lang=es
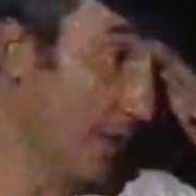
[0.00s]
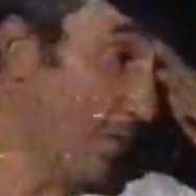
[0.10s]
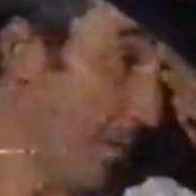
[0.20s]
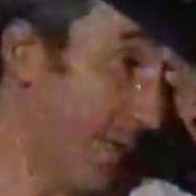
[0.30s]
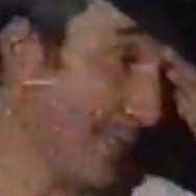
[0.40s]

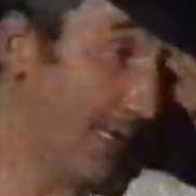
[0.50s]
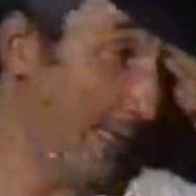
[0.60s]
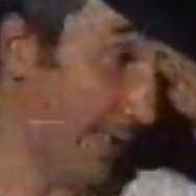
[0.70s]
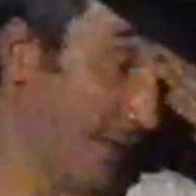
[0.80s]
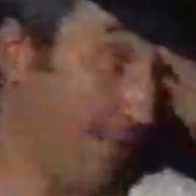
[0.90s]
cómo empieza
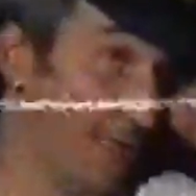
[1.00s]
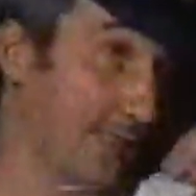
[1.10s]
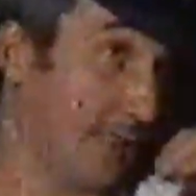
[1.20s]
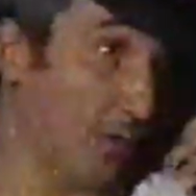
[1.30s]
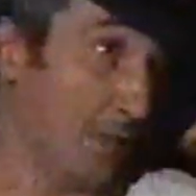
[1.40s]
la letra de
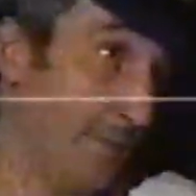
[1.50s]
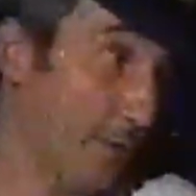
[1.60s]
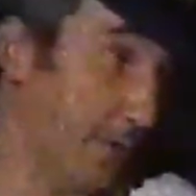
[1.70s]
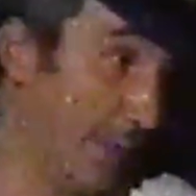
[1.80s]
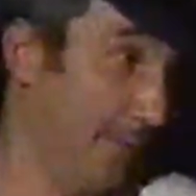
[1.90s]
demás, y está con el
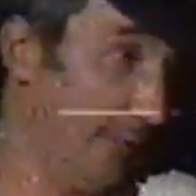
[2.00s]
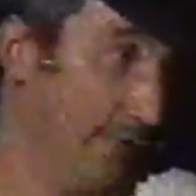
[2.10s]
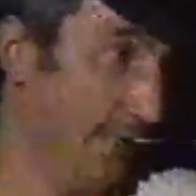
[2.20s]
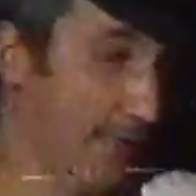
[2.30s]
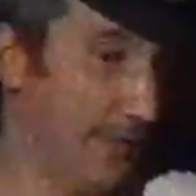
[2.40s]
pito, pues está
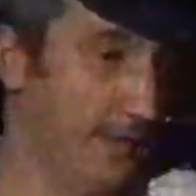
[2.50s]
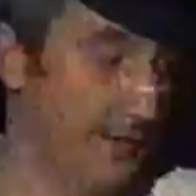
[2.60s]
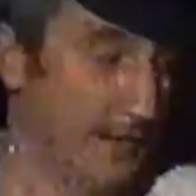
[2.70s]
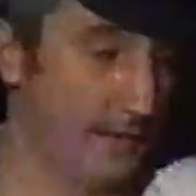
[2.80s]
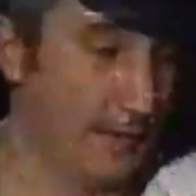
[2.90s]
pendiente a
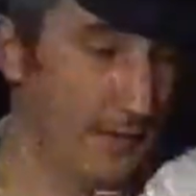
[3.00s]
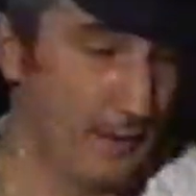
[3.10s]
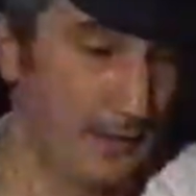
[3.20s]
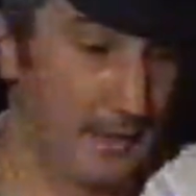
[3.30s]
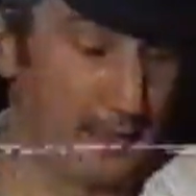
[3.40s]

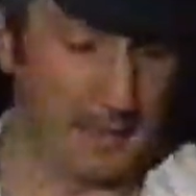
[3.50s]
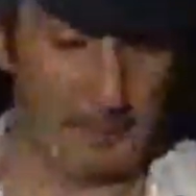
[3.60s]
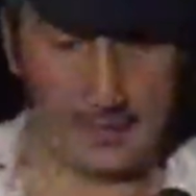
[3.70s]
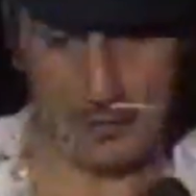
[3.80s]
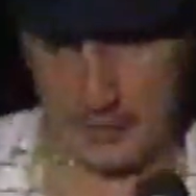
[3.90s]

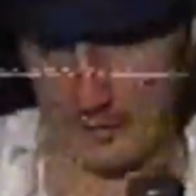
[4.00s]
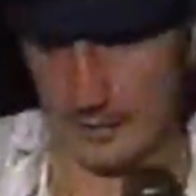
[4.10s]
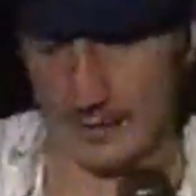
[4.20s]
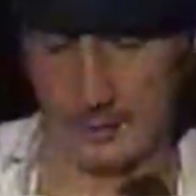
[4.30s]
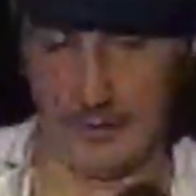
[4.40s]
arpito. y yo
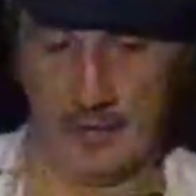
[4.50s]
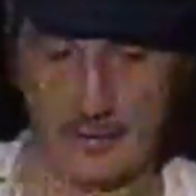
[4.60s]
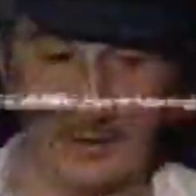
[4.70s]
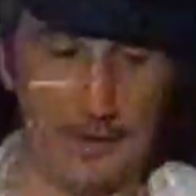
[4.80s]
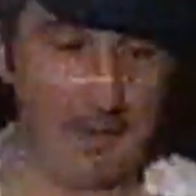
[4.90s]
intento
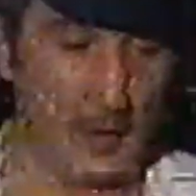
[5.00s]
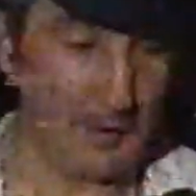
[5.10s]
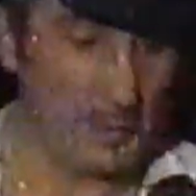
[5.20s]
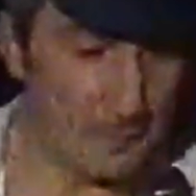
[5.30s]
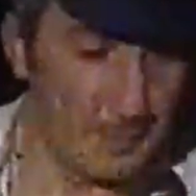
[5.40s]
decirle más o
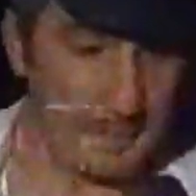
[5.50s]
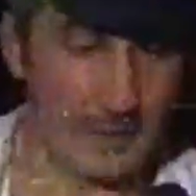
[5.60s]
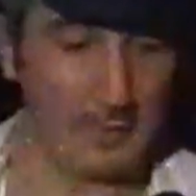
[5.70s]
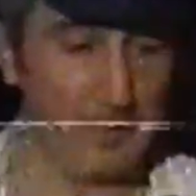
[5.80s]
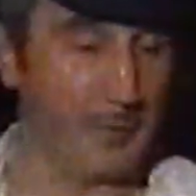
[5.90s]
menos el
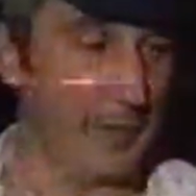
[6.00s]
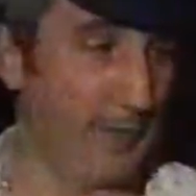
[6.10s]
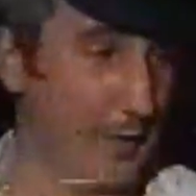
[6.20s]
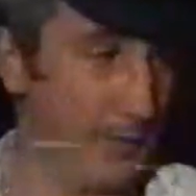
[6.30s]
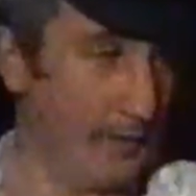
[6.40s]
primero, lo
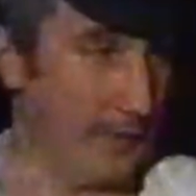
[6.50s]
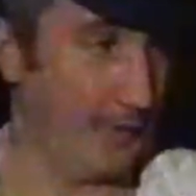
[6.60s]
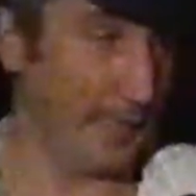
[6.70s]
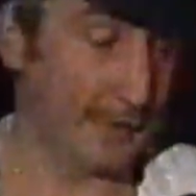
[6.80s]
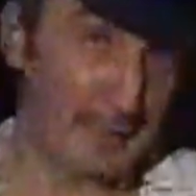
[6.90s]
primero
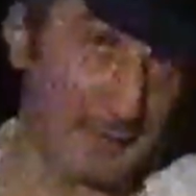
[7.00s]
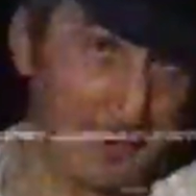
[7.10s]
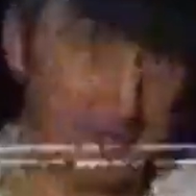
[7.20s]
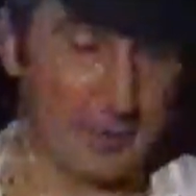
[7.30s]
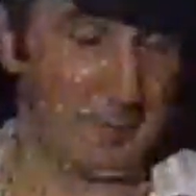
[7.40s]
de, las letrillas
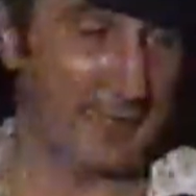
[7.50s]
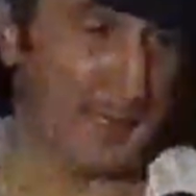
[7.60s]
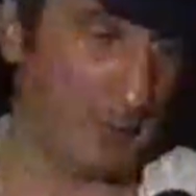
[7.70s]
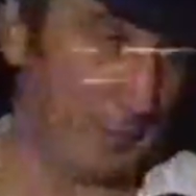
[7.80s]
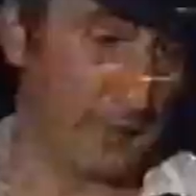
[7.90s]
para que no se vaya
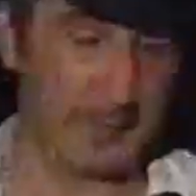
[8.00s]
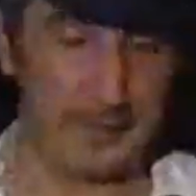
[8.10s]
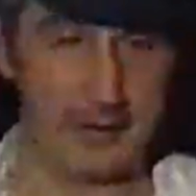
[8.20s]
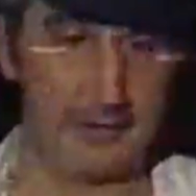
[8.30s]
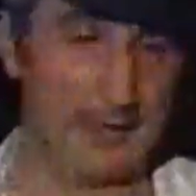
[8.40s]
ninguno y está
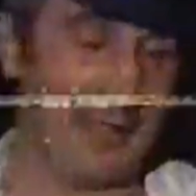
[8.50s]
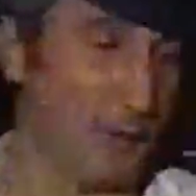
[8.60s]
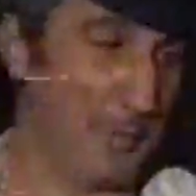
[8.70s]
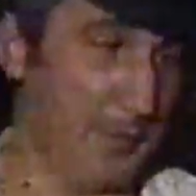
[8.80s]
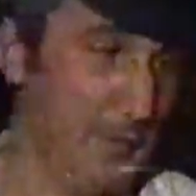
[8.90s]
pendiente a
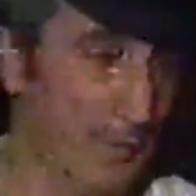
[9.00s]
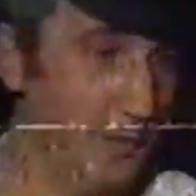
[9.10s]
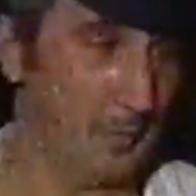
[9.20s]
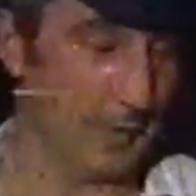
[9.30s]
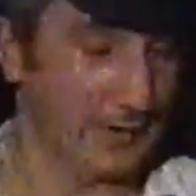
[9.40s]
la
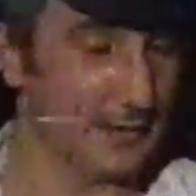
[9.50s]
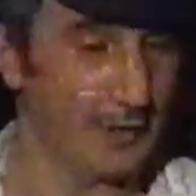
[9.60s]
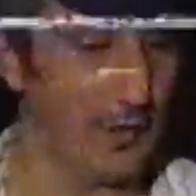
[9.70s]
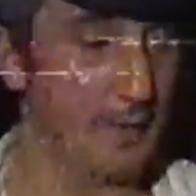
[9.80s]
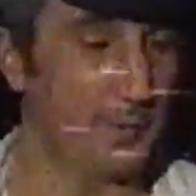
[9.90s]
agrupación, que es lo
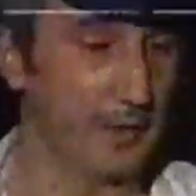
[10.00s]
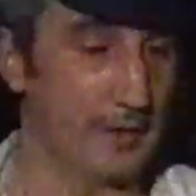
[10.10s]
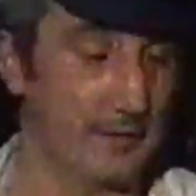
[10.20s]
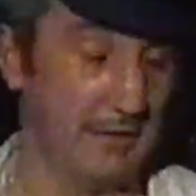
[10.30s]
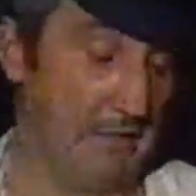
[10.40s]
importante, no a la
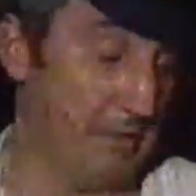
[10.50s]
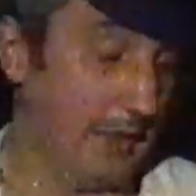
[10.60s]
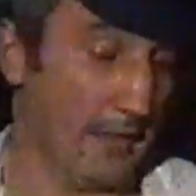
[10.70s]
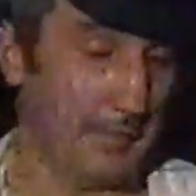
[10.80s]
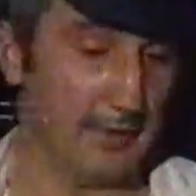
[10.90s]
murga. Y
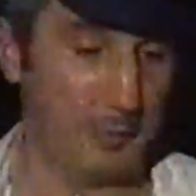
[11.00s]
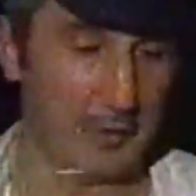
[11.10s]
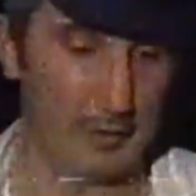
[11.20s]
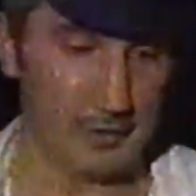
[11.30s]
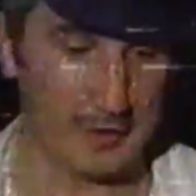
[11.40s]
generalmente,
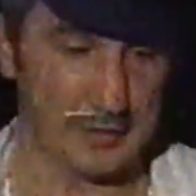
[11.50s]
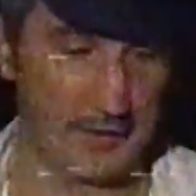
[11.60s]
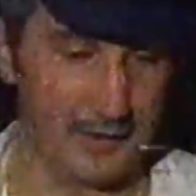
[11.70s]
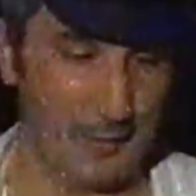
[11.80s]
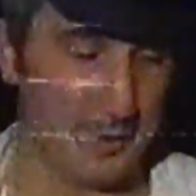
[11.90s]
bueno, lo he hecho
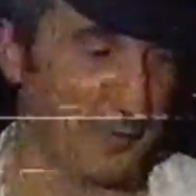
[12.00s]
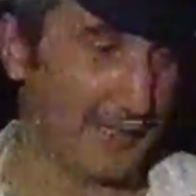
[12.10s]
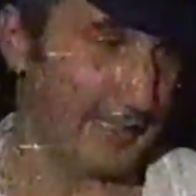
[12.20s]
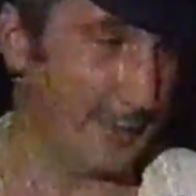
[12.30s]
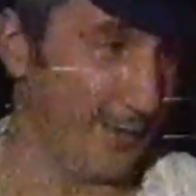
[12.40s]
así, no hay
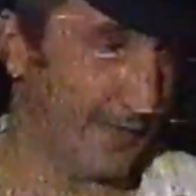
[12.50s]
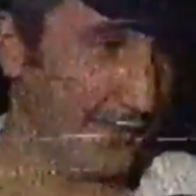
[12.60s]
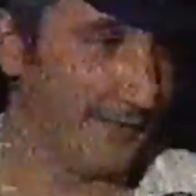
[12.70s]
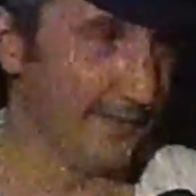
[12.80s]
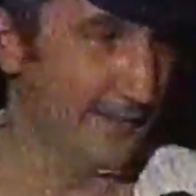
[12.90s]
obvio hasta ahora
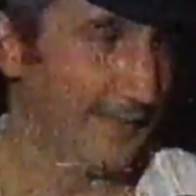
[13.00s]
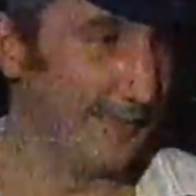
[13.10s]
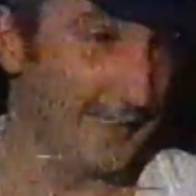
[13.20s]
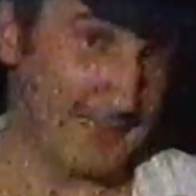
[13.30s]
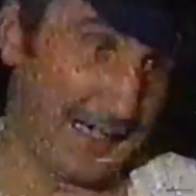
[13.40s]
y,
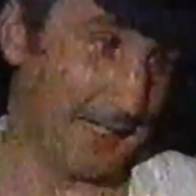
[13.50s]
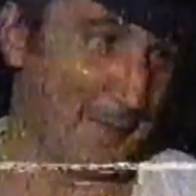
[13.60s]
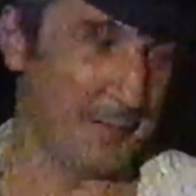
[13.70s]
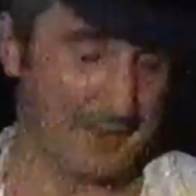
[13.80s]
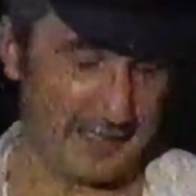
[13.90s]
y,
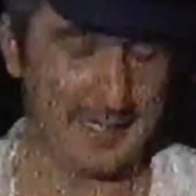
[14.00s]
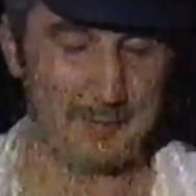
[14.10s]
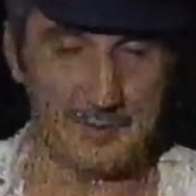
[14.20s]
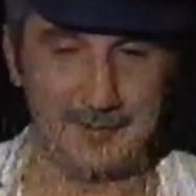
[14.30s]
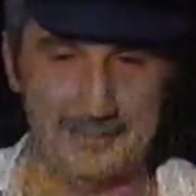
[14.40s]
seguiremos, ¿eh?
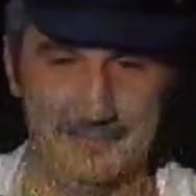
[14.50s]
seguiremos, ¿no?